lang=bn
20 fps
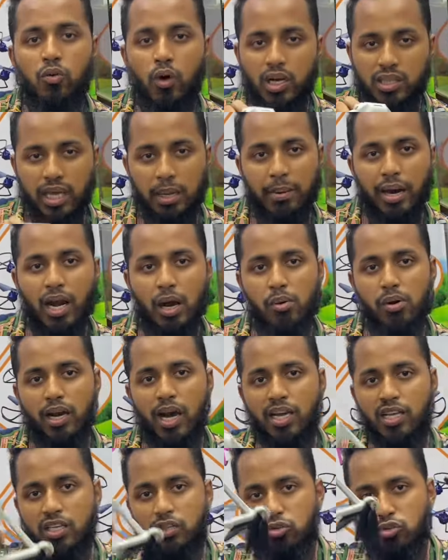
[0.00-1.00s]
কথা বাড়াবো
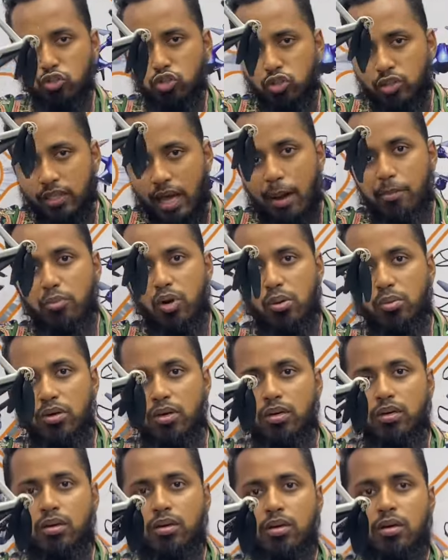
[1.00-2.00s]
না কিন্তু সে দাম বলবো
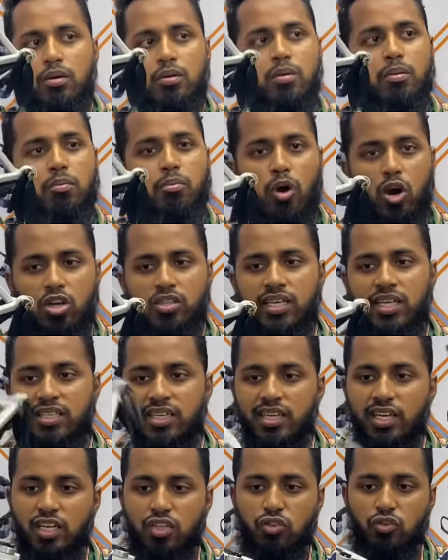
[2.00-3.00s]
বড় সাইজ
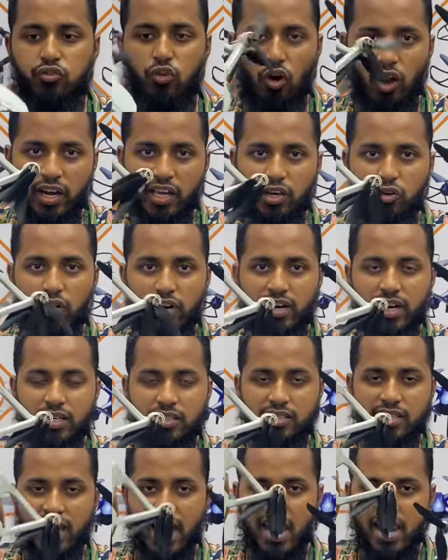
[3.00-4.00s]
এটা কিন্তু ফোল্ডিং করে
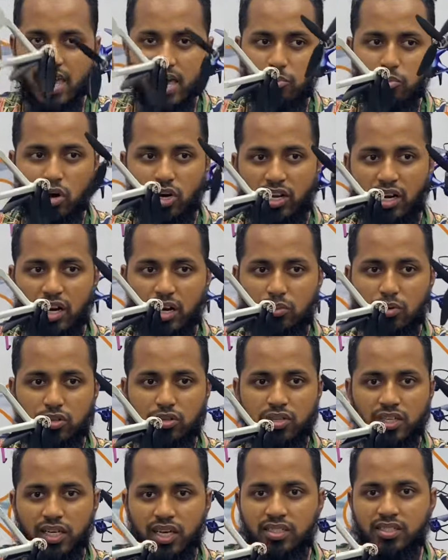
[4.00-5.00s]
রাখছি এলিয়ান মডেলের
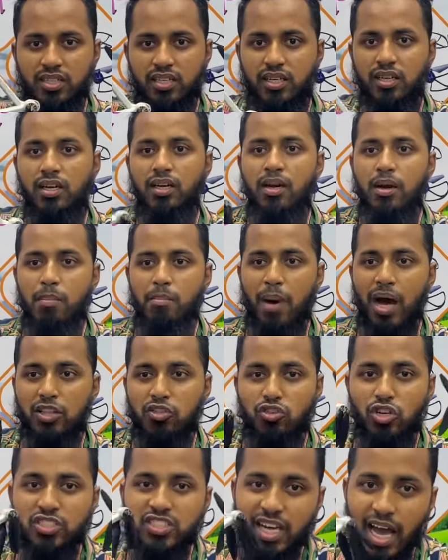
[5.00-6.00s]
মতো ঠিক আছে
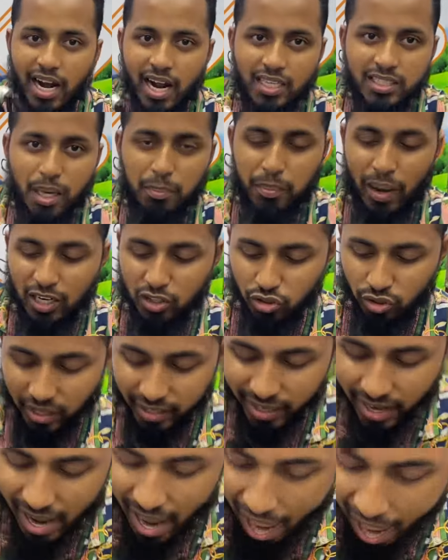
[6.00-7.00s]
মাত্র চার হাজার পাঁচশো
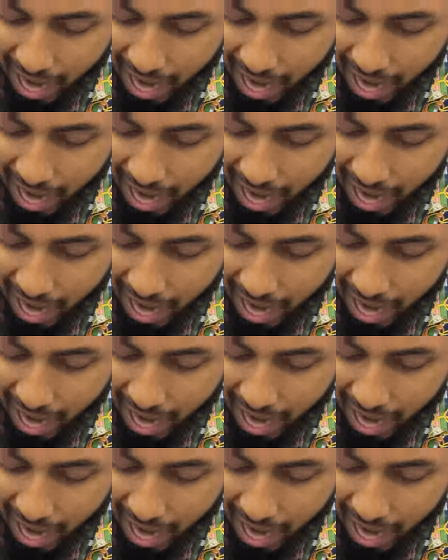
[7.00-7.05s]
টাকায়